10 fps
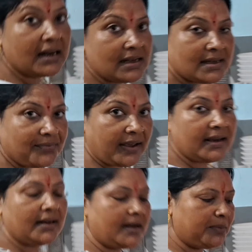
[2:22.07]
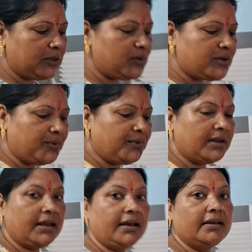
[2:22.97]
घर की सफाई करना भी तो
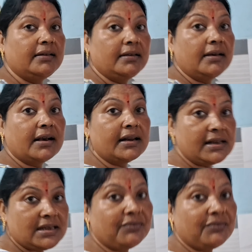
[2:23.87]
जरूरी है घर की हाँ।